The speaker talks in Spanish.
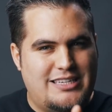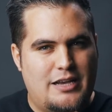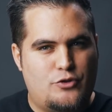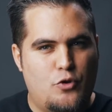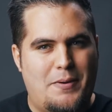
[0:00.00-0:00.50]

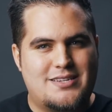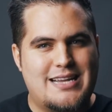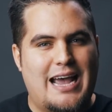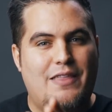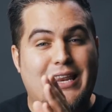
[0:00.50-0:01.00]
ese es un
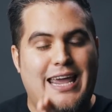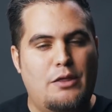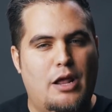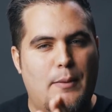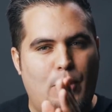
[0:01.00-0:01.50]
pasaje
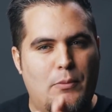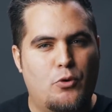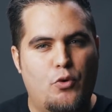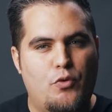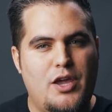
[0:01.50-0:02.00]
dirigido al
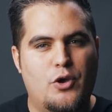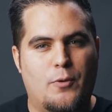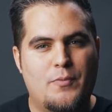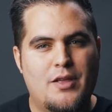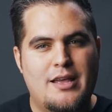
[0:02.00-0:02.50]
pueblo
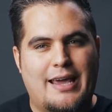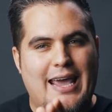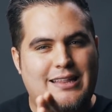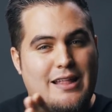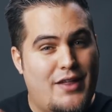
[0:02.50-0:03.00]
judío
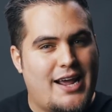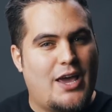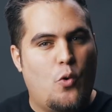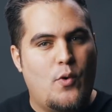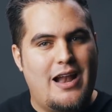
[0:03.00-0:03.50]
que tendrá
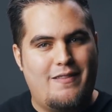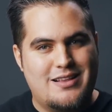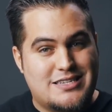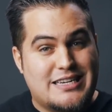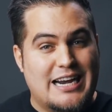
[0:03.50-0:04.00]
que huir al
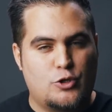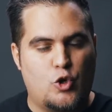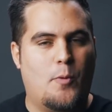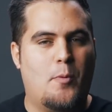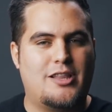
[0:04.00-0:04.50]

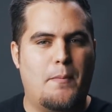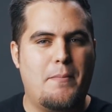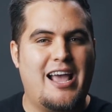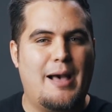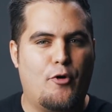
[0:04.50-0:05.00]
desierto, como
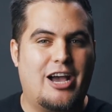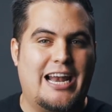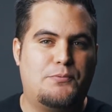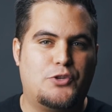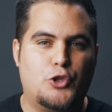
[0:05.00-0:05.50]
también
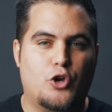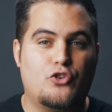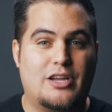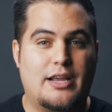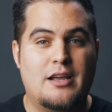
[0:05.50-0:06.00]
Apocalipsis
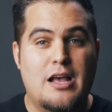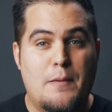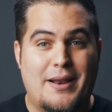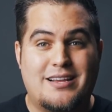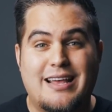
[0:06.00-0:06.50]
12
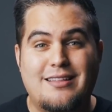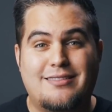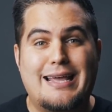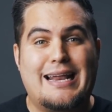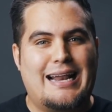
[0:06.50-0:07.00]

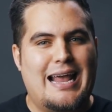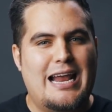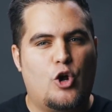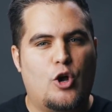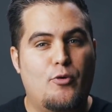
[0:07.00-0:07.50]
presenta a
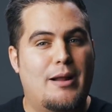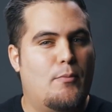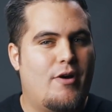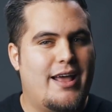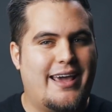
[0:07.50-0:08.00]
Israel como una
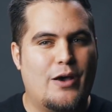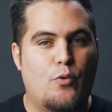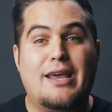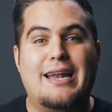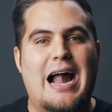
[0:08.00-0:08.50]
mujer que
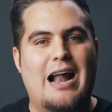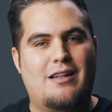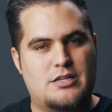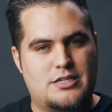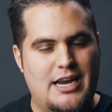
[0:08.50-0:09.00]
huirá
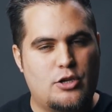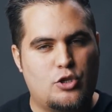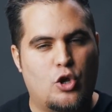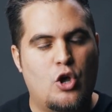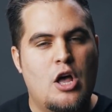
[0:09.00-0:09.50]
al
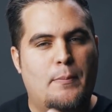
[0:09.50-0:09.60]
desierto